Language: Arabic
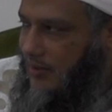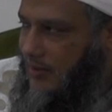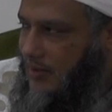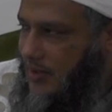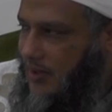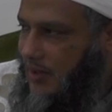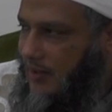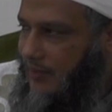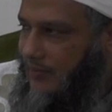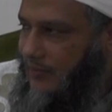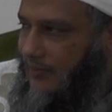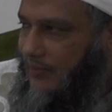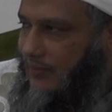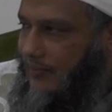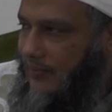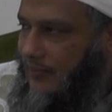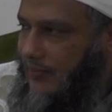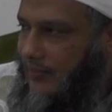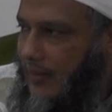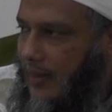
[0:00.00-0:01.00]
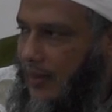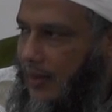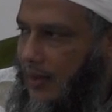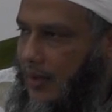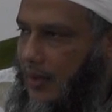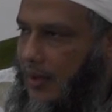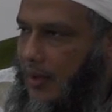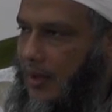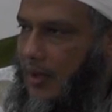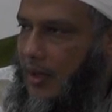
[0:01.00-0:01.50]
وسلم
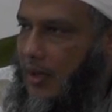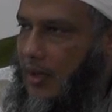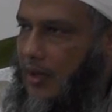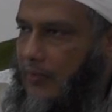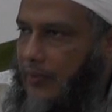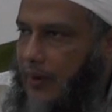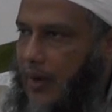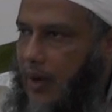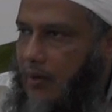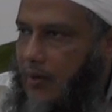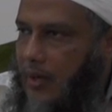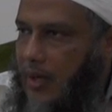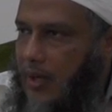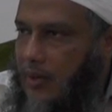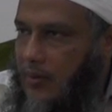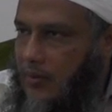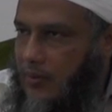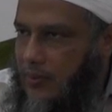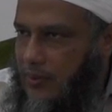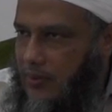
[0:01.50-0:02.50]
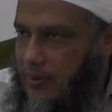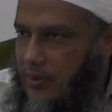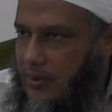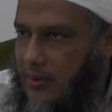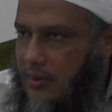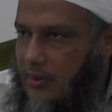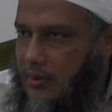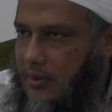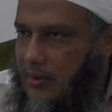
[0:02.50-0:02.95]
فهؤلاء الوفود